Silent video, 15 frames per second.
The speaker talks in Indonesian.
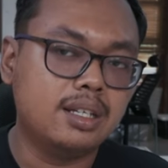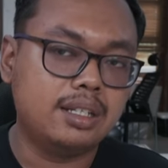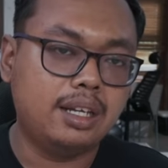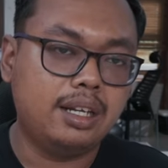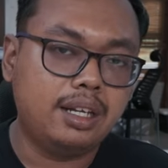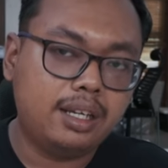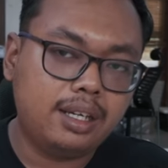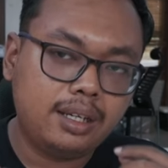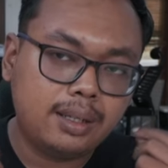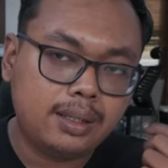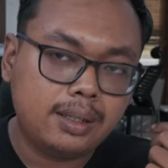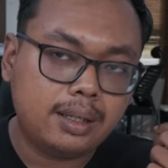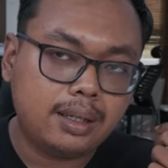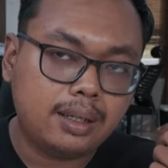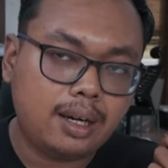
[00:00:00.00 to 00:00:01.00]
Jadi
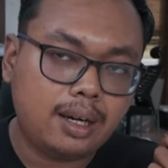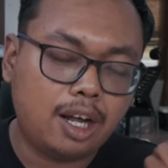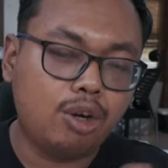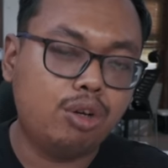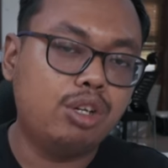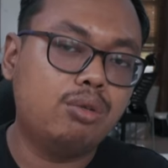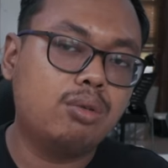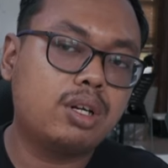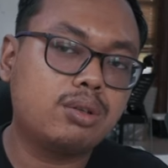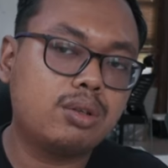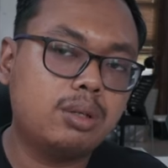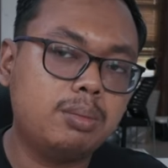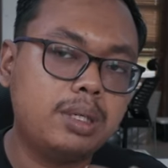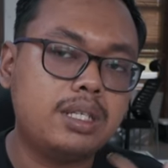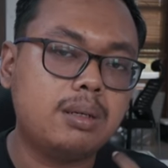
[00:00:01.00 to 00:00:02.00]
kalau di luar
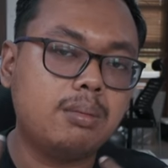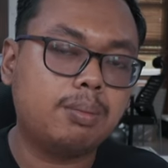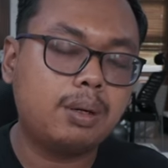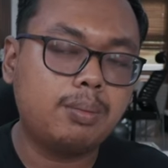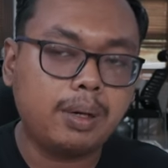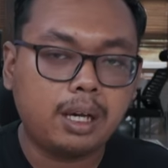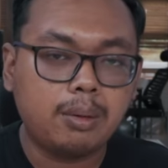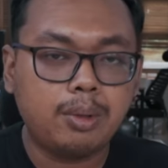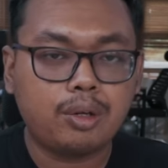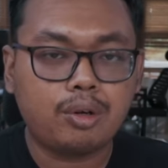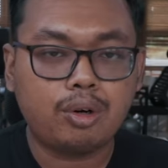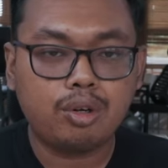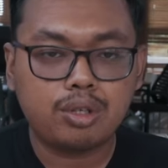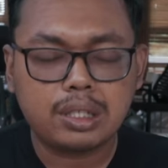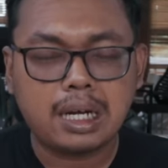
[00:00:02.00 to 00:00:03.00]
tuh lebih simpel pakai
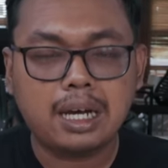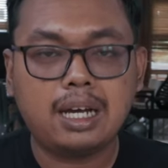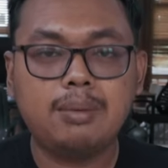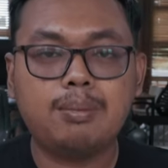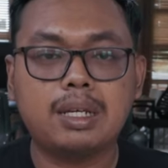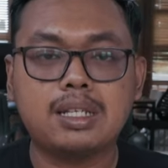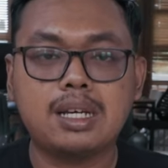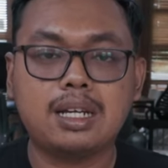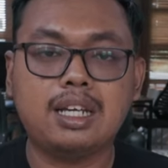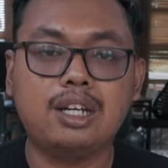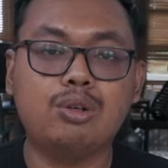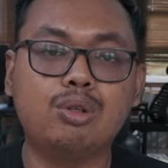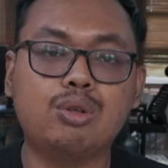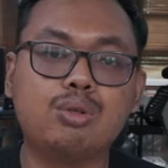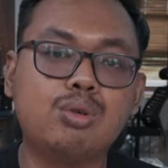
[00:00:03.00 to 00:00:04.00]
mikrolog sedangkan pasar
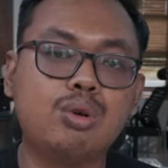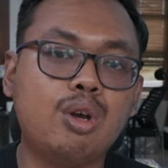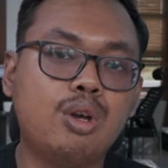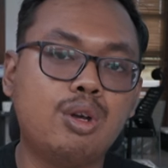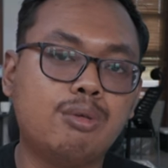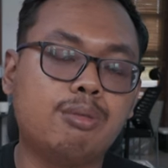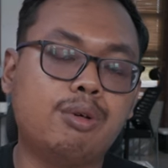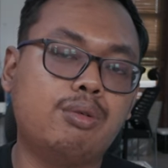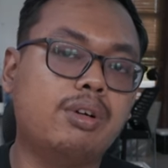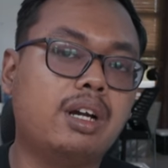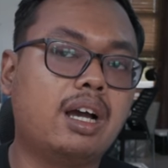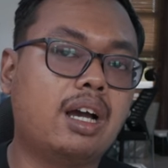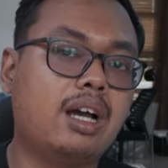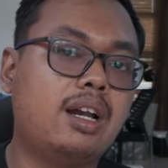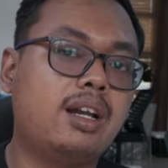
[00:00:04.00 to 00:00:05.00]
Indo tuh
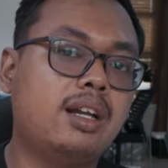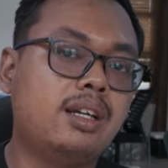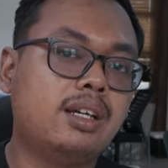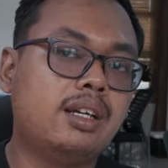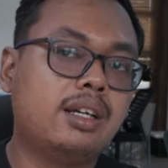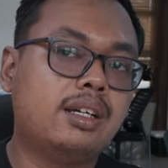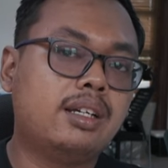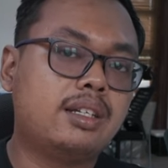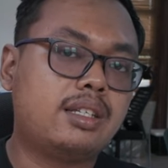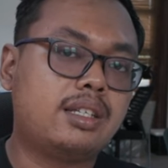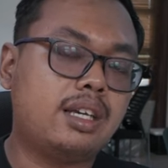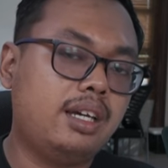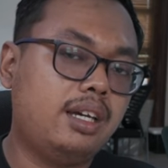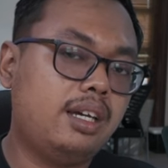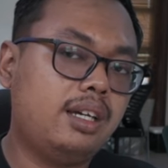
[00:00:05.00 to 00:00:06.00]
menggunakan
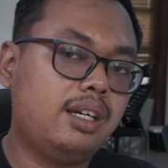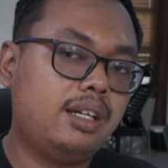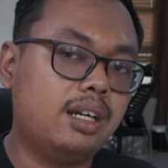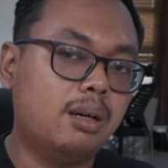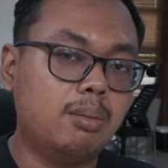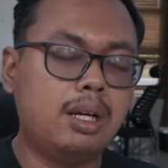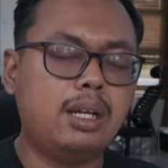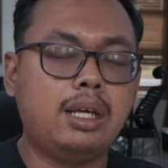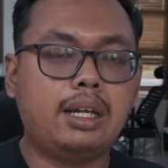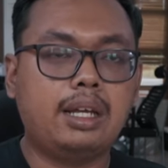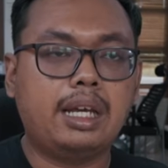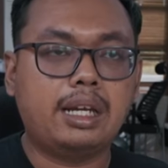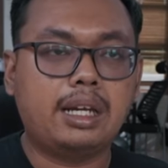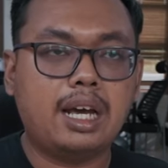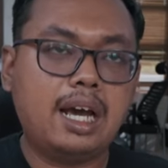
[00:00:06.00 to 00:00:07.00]
si double
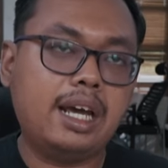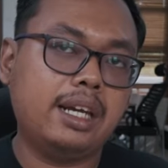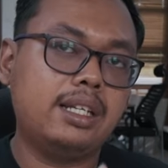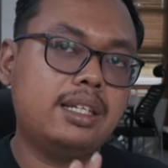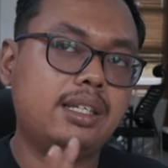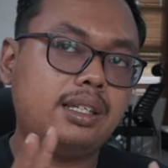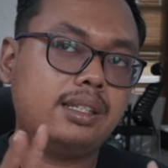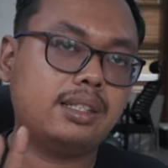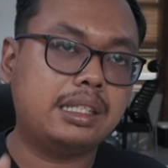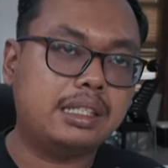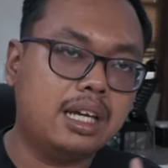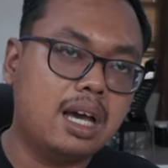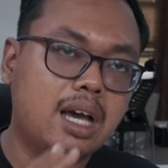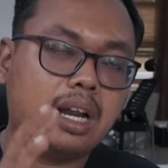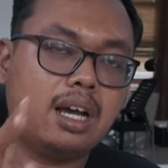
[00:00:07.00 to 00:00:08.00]
daring. Nah ini
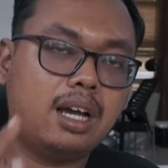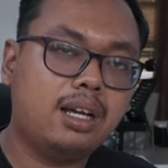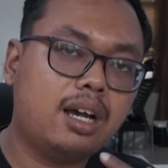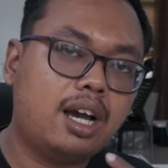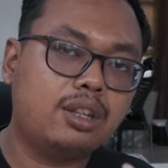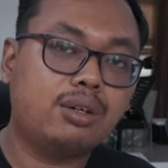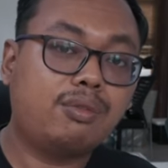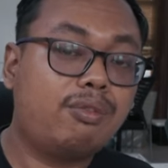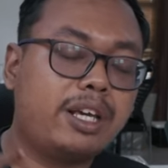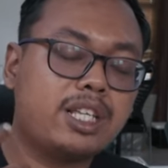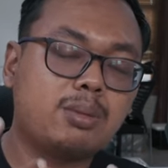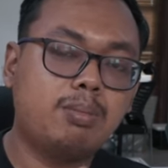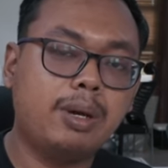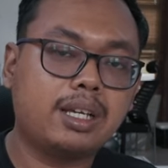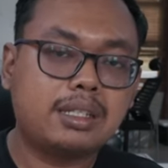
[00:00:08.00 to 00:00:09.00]
sejarah atau
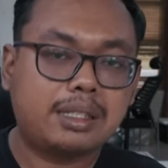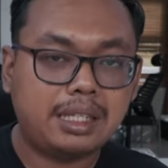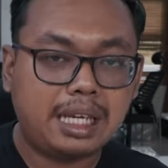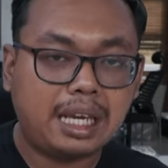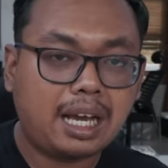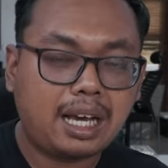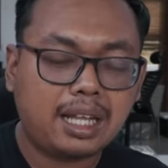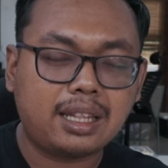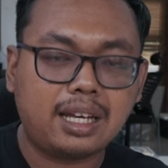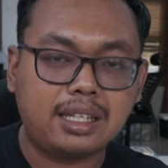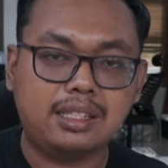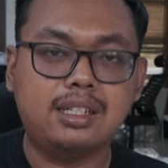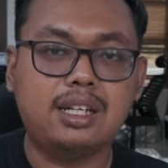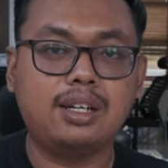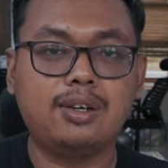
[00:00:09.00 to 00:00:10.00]
flashback singkat
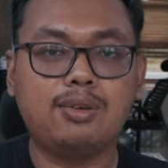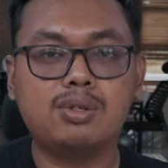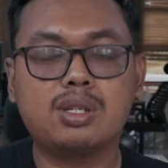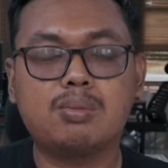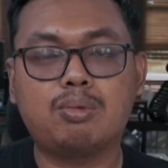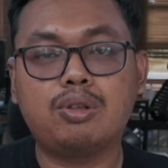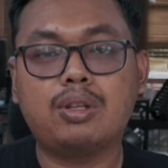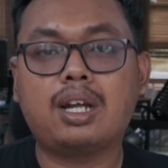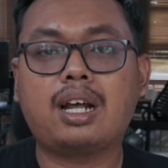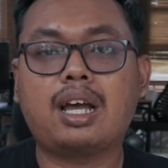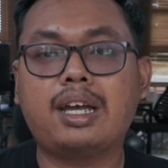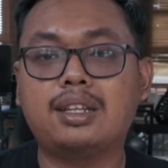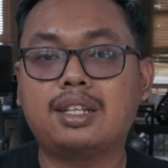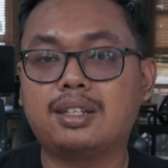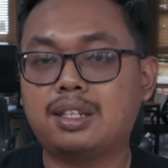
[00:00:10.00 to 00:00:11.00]
aja dari gue seputar
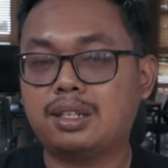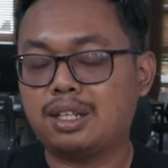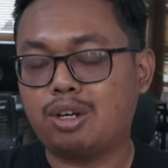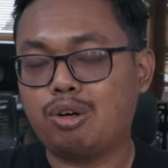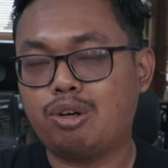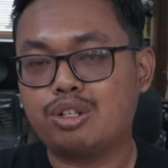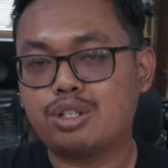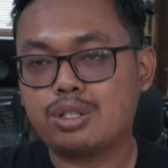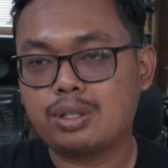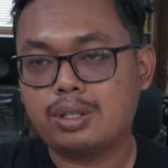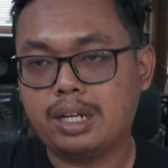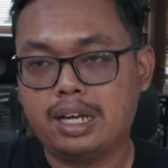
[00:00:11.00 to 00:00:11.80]
KIT titik course.